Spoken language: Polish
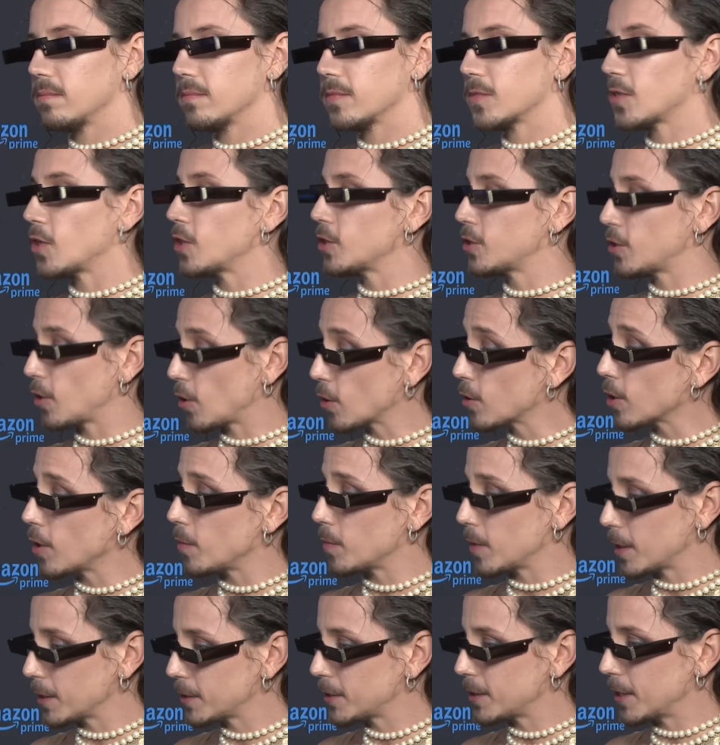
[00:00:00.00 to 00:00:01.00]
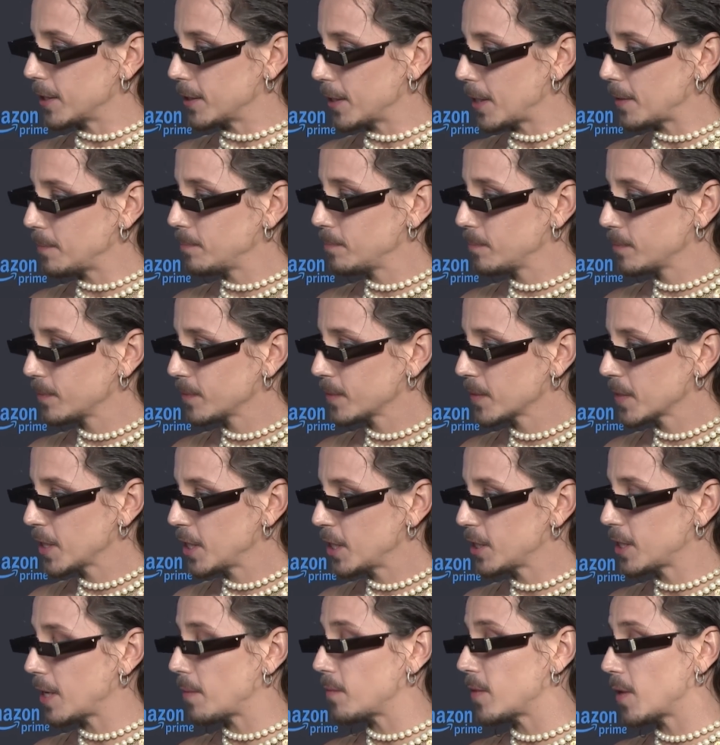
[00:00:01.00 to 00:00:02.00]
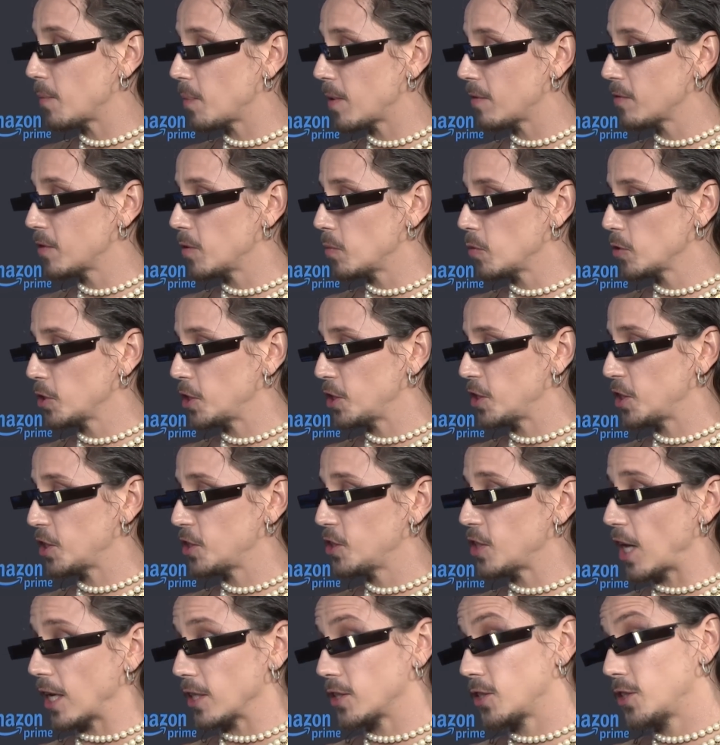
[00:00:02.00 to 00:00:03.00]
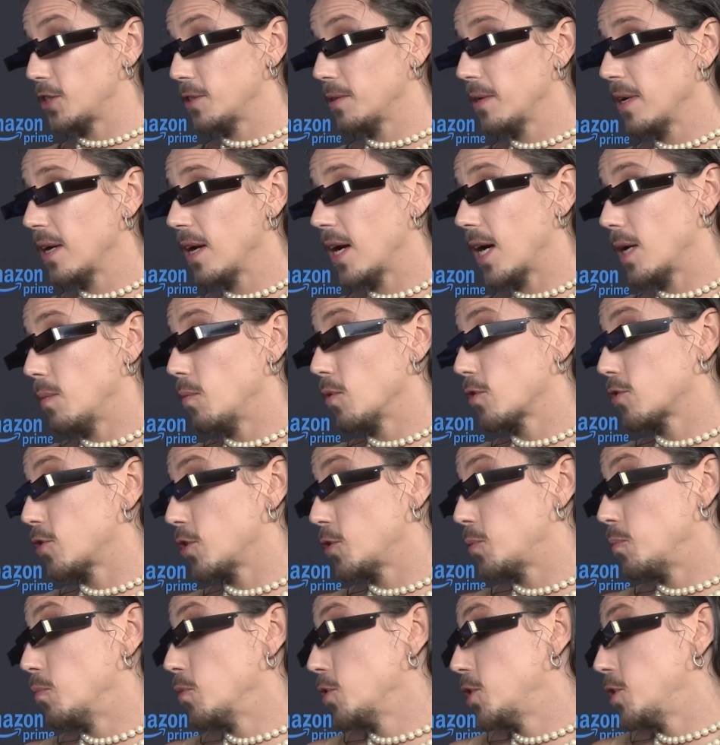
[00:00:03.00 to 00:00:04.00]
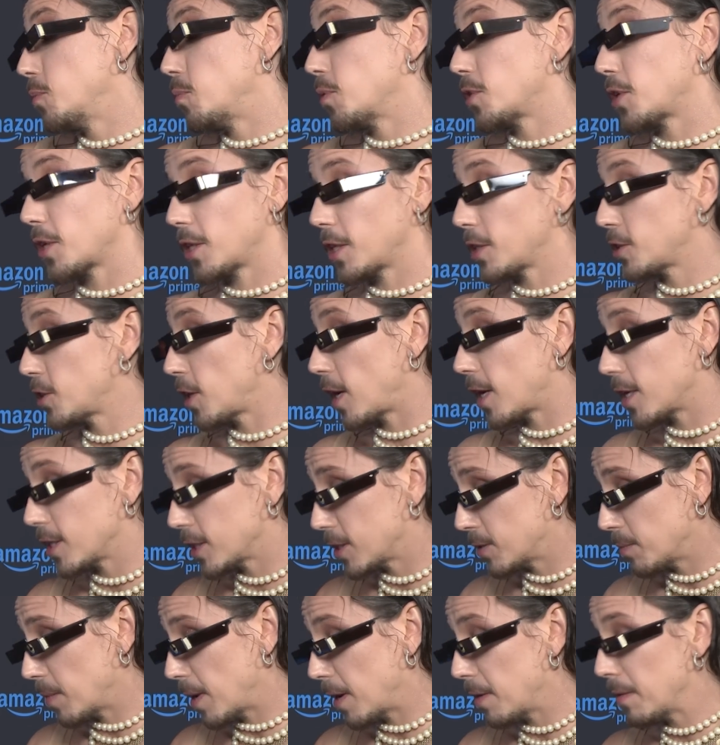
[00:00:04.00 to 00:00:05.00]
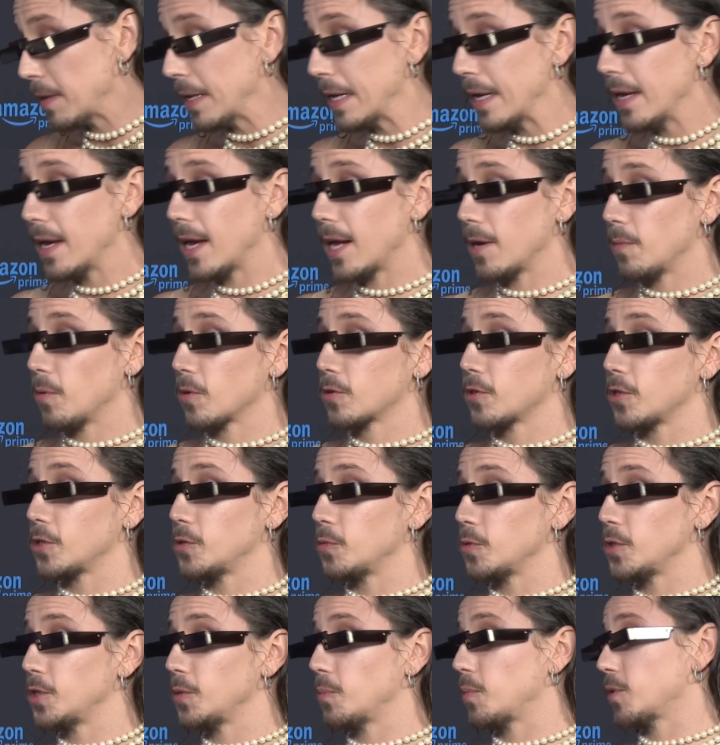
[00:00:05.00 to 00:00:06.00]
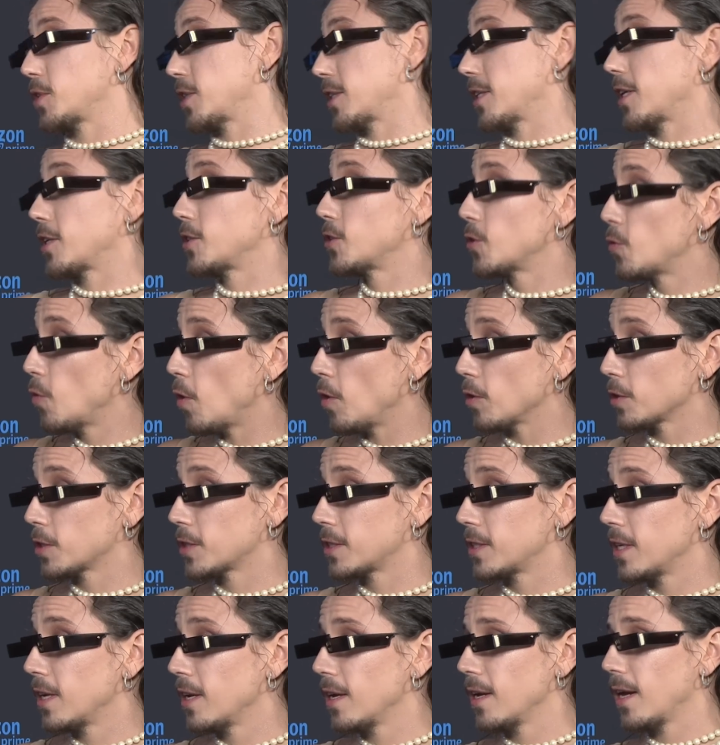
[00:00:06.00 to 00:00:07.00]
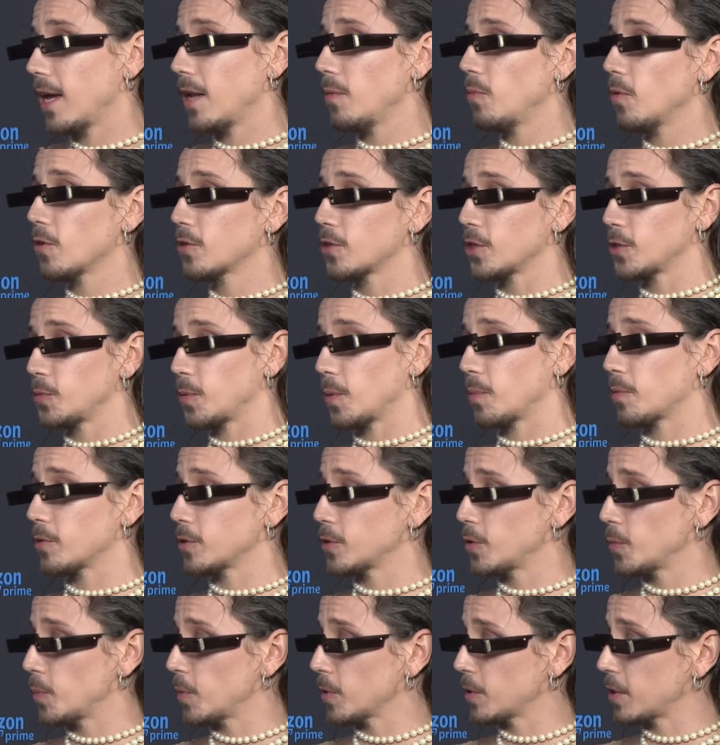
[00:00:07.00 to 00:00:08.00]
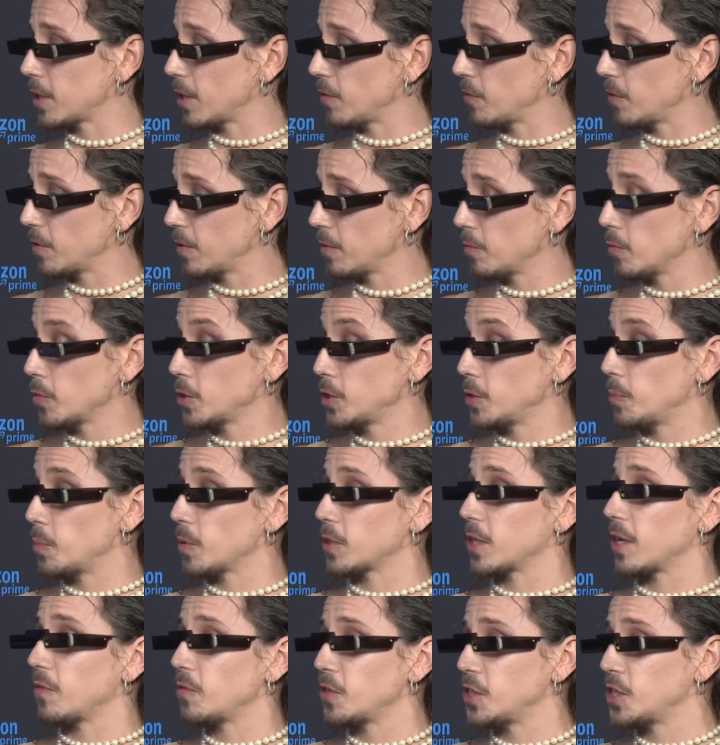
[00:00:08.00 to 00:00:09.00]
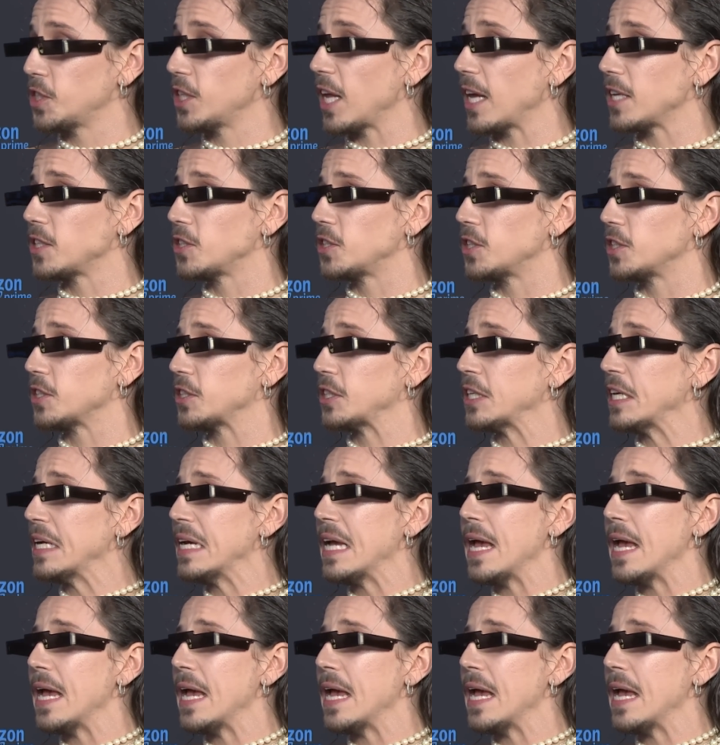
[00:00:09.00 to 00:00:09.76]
to jest ogromna scena. I tam naprawdę musi się dziać. Albo ktoś musi posiadać charyzmę, albo ktoś musi posiadać głos, albo ktoś po prostu potrafi, musi potrafić tańczyć.